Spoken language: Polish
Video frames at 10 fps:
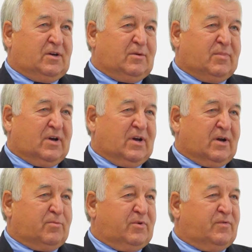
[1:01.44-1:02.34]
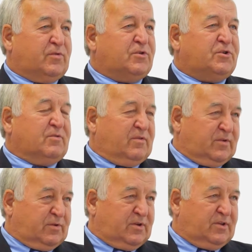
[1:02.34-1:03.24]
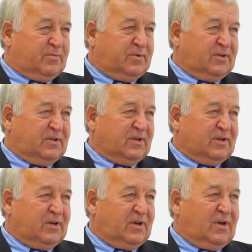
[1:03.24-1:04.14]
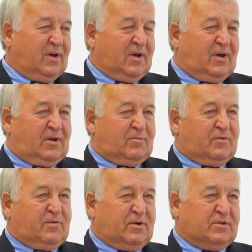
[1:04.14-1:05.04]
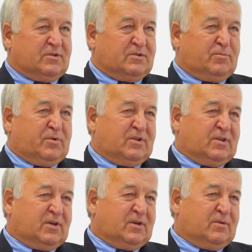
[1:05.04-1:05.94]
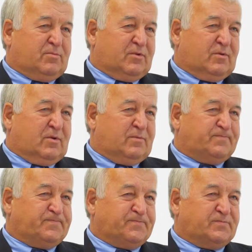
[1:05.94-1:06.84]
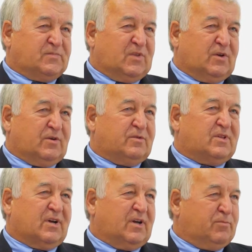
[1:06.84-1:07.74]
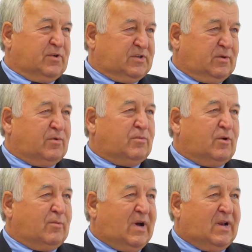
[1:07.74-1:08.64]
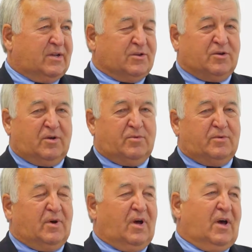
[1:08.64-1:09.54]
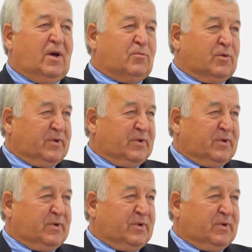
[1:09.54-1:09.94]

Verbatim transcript: chyba jakby wchodziłem w ogóle do polityki. Bo wchodząc do polityki było to takie, powiedziałbym, normalne. Człowiek był po